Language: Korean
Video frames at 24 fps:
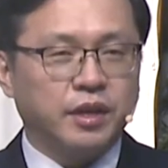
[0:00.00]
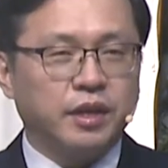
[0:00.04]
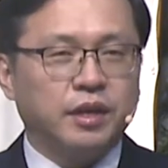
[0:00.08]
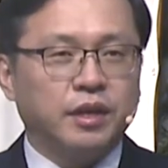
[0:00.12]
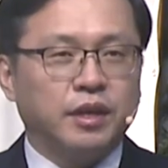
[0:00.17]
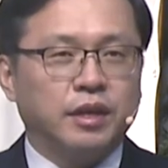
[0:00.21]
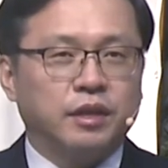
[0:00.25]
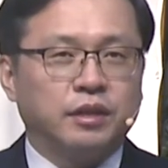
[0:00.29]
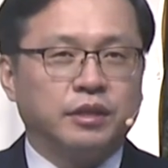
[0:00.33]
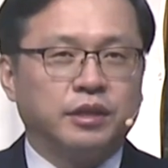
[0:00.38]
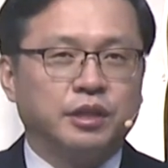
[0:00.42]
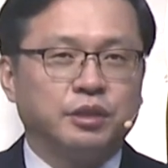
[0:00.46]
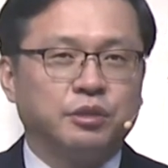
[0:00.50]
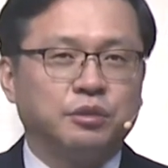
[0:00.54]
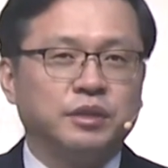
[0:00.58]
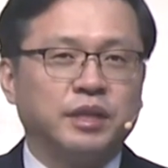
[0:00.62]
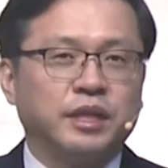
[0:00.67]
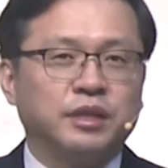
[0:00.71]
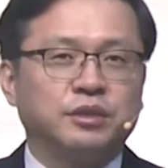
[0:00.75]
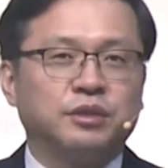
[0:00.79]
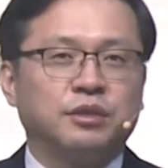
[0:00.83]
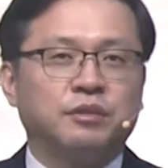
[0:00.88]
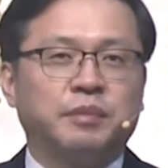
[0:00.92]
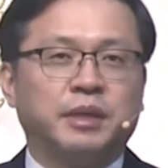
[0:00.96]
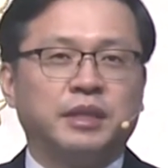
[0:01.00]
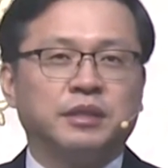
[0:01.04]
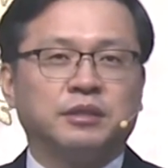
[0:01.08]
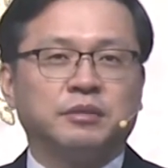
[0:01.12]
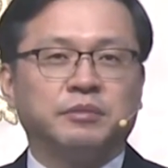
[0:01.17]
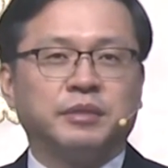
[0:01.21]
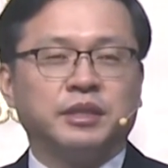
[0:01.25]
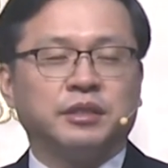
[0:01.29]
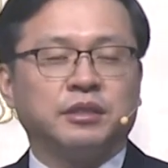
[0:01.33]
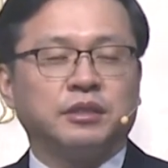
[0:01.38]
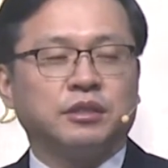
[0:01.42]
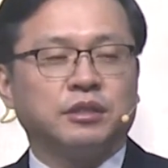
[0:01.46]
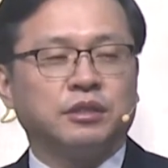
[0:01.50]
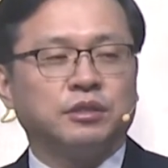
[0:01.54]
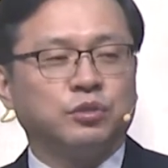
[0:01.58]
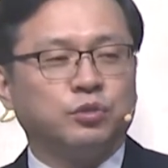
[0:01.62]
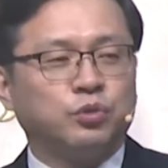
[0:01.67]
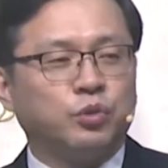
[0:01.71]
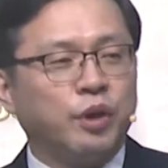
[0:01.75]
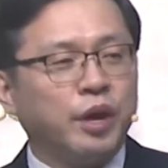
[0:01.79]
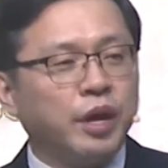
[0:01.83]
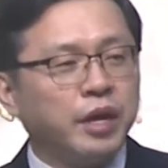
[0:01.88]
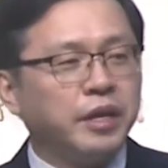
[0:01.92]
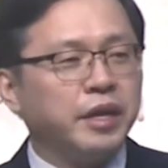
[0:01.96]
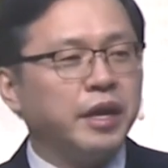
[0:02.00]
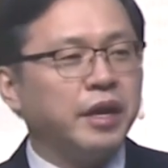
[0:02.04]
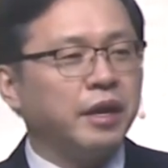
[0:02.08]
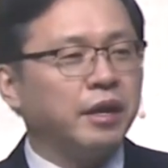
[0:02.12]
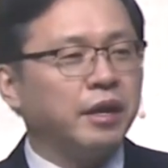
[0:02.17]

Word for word: 그리고 나서 말씀하신 것은 죄의